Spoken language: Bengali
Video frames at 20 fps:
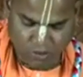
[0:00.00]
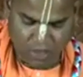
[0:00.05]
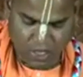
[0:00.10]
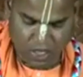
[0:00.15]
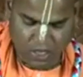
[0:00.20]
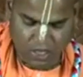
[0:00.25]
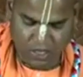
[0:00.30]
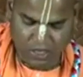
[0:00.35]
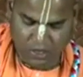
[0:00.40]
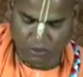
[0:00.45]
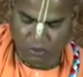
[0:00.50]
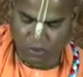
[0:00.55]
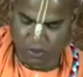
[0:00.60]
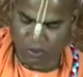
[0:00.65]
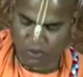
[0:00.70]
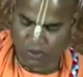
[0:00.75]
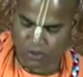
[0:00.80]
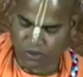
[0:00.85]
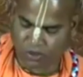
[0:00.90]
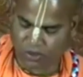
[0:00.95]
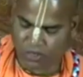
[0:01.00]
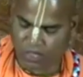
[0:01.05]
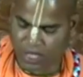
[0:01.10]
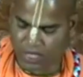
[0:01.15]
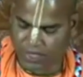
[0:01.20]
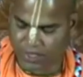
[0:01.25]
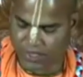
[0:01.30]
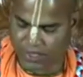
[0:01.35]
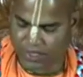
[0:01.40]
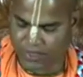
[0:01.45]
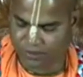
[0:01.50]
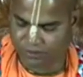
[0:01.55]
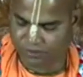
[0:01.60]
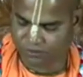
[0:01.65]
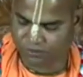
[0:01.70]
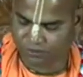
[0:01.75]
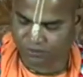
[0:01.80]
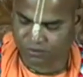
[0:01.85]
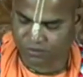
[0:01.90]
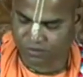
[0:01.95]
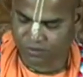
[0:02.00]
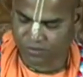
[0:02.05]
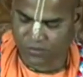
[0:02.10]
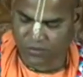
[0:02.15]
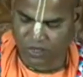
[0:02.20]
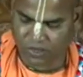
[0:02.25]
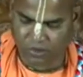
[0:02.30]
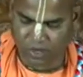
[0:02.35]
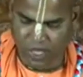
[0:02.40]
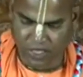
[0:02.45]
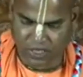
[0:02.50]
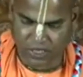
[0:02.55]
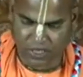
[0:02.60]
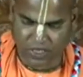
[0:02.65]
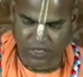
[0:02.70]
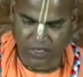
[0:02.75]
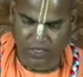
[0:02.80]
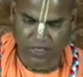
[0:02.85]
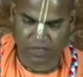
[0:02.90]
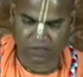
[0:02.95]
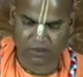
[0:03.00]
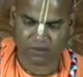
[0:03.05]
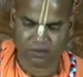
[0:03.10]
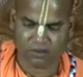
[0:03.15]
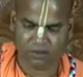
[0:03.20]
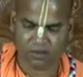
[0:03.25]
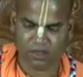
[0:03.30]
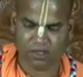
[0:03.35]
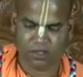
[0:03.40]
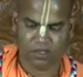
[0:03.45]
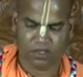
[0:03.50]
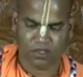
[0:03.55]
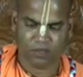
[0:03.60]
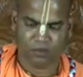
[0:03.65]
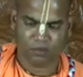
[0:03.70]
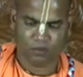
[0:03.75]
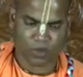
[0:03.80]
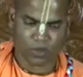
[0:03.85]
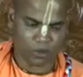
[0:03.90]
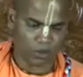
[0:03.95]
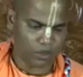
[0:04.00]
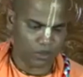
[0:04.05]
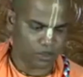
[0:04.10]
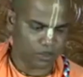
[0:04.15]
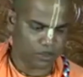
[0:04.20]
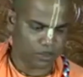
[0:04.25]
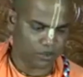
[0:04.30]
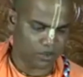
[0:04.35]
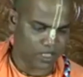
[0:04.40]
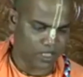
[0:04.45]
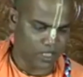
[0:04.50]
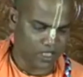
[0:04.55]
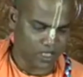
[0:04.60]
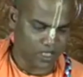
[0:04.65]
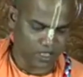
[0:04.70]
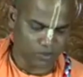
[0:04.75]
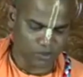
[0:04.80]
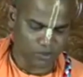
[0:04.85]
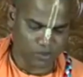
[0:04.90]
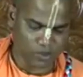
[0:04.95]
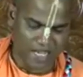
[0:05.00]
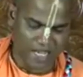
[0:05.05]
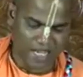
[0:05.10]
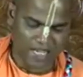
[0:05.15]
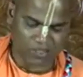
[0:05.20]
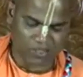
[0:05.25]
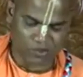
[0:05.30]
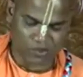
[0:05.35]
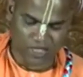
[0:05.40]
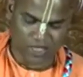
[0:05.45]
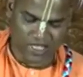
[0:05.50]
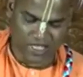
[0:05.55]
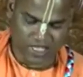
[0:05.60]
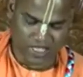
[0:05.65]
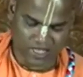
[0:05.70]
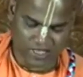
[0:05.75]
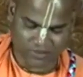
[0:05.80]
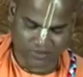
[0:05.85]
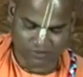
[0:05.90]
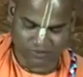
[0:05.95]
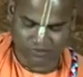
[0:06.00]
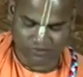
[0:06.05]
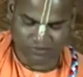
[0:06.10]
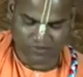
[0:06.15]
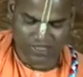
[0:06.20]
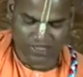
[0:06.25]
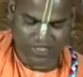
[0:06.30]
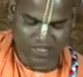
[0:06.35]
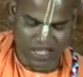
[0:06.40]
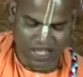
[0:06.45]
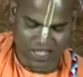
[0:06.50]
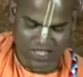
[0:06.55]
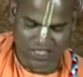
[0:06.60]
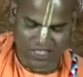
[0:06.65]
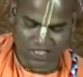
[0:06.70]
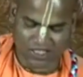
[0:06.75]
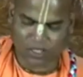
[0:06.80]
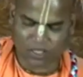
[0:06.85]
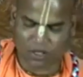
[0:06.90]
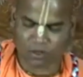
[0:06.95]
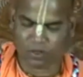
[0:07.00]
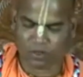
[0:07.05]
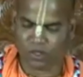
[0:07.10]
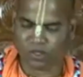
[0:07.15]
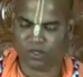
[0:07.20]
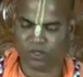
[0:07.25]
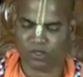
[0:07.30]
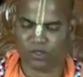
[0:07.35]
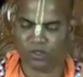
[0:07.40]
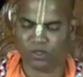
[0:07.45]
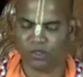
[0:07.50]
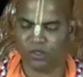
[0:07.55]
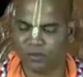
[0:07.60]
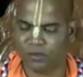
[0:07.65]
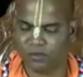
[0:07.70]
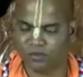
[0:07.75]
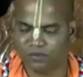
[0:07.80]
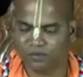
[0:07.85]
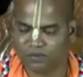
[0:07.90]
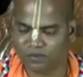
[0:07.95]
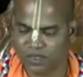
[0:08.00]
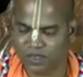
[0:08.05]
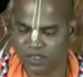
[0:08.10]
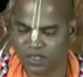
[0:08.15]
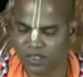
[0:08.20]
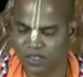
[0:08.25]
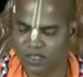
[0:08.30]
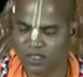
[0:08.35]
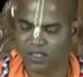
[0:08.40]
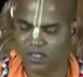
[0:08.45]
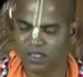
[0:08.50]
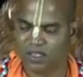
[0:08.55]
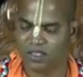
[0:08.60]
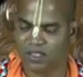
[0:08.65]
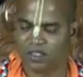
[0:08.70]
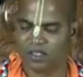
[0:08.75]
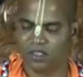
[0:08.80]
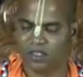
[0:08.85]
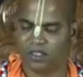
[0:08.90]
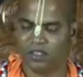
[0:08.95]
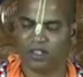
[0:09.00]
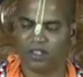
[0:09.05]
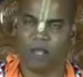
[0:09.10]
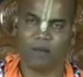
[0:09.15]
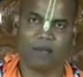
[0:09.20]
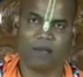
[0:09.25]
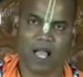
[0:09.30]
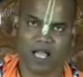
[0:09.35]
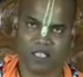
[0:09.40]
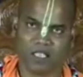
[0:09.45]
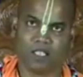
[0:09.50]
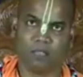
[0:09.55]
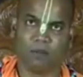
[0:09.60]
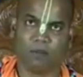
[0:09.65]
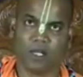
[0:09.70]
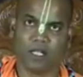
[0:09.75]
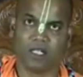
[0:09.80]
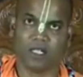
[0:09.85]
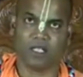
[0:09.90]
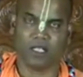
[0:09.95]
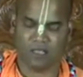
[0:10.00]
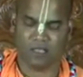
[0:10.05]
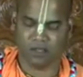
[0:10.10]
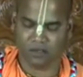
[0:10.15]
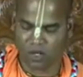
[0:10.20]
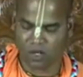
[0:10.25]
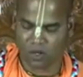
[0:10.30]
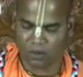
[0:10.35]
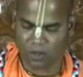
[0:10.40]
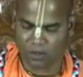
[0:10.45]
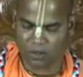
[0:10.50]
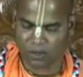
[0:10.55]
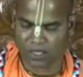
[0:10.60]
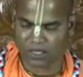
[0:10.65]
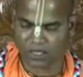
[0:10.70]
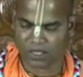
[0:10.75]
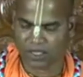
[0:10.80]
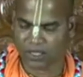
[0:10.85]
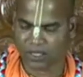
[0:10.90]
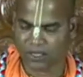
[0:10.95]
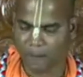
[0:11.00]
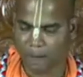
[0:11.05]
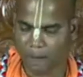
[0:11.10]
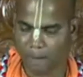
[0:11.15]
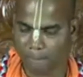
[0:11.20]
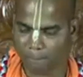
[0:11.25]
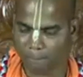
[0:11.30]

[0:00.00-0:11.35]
গুরু মহারাজের প্রবচন থাকে কিন্তু আজকে প্রবচন উনি একটু লেট করেছেন সাড়ে সাতটা পর্যন্ত এজন্য আমি আসতে পারিনি ক্ষমা প্রার্থী